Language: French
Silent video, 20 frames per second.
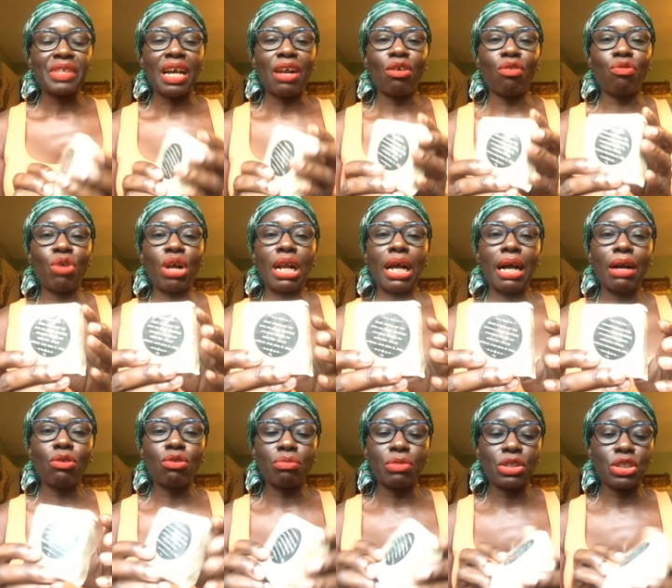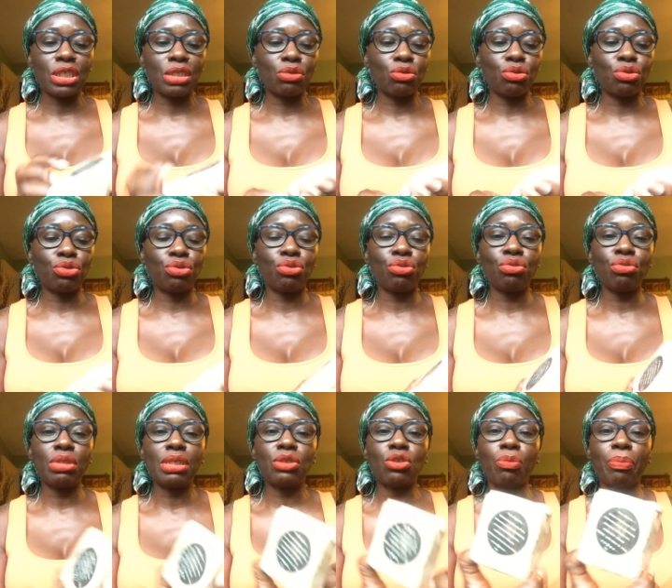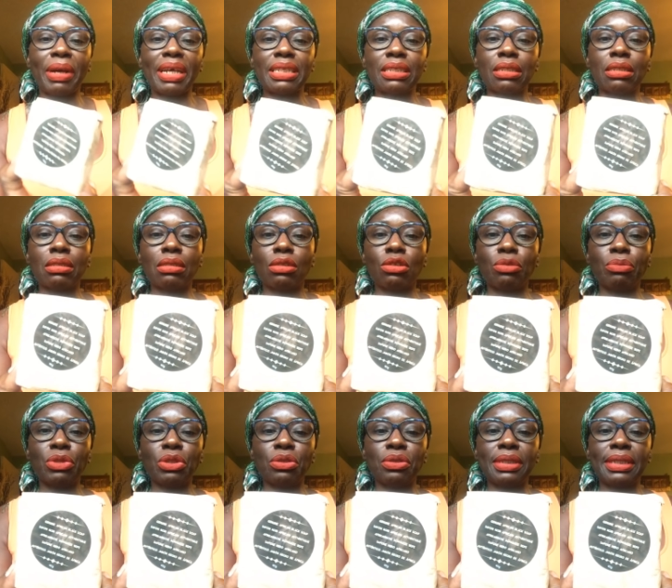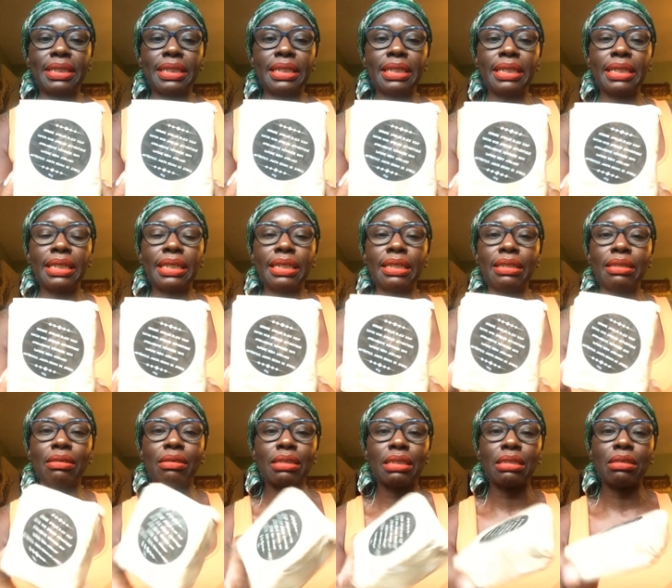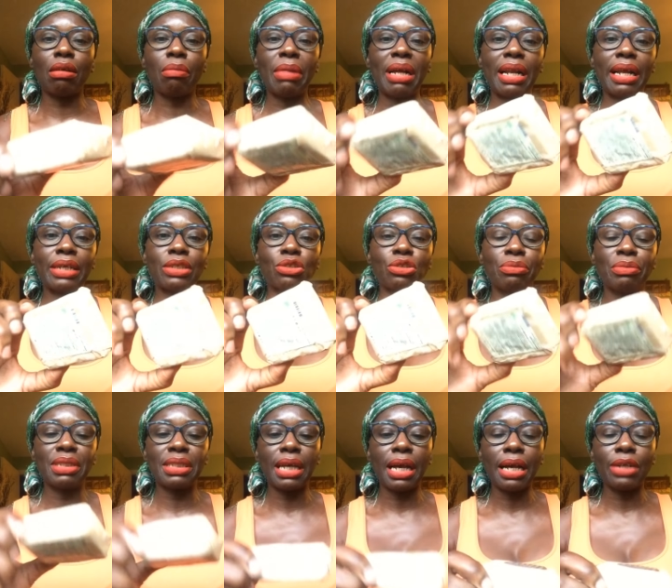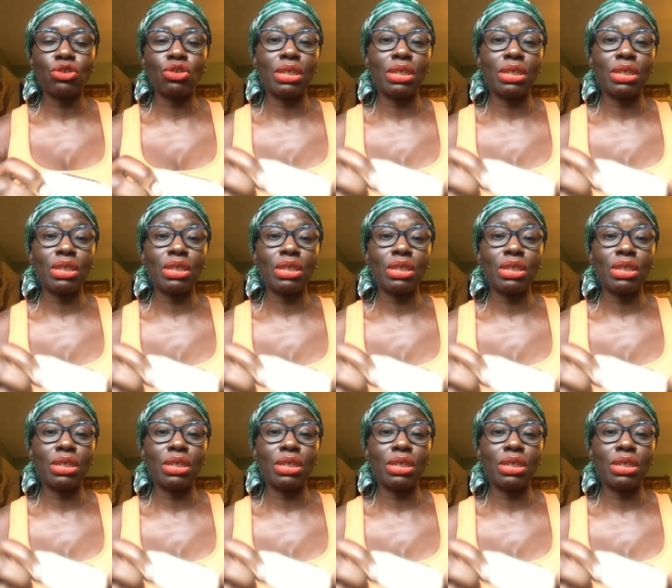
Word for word: Alors voilà comment j'ai reçu. Il se présente comme ceci, dans un emballage comme ça.